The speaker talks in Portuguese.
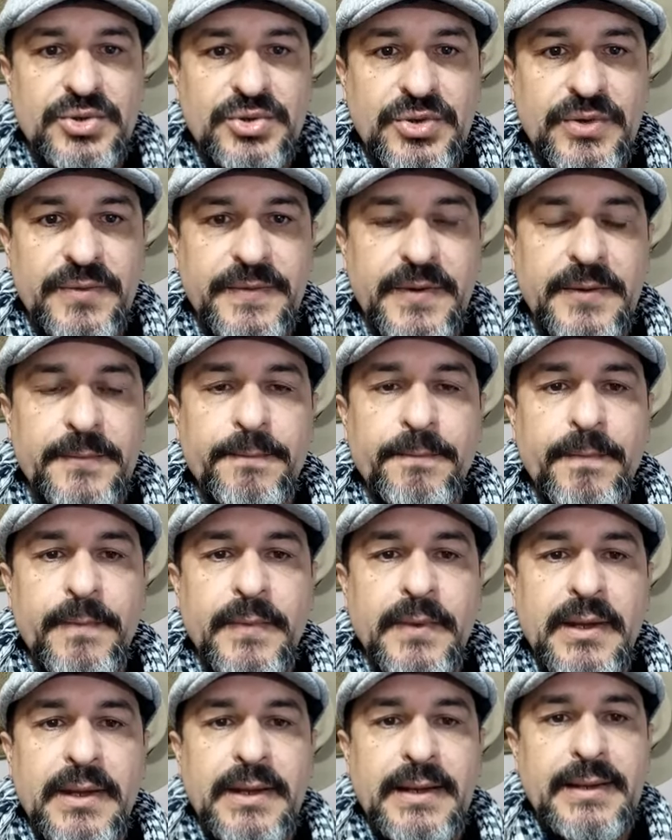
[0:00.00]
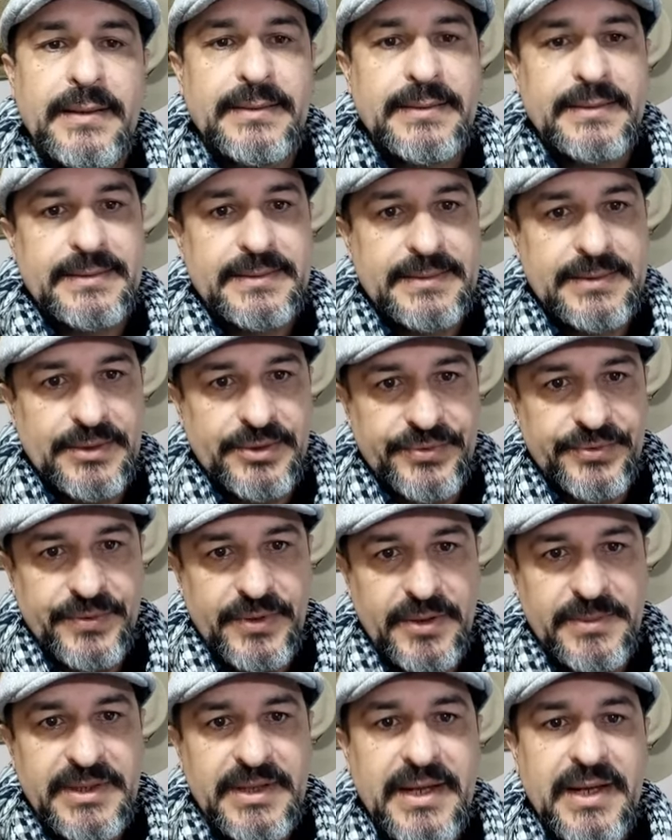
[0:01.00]
chuva, se
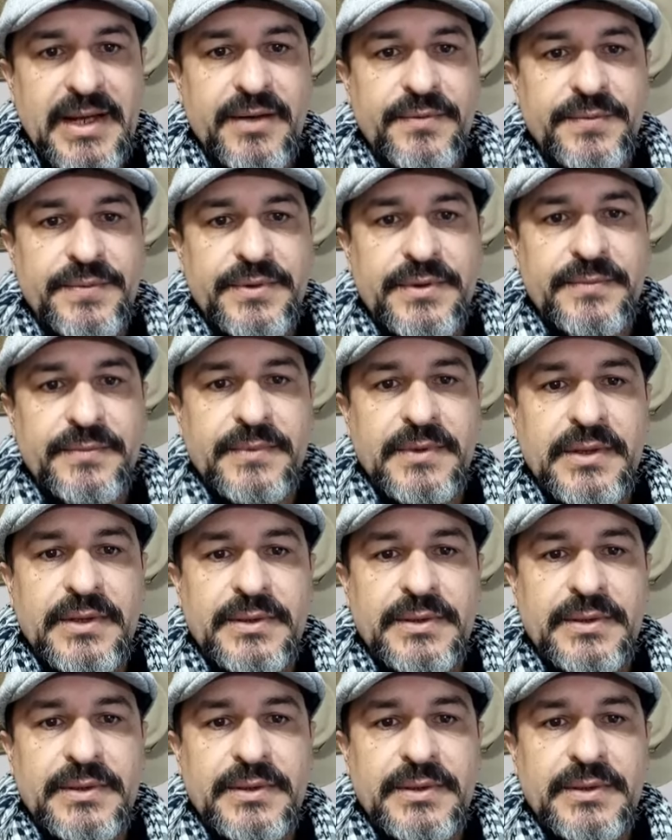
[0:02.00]
transforma em neve.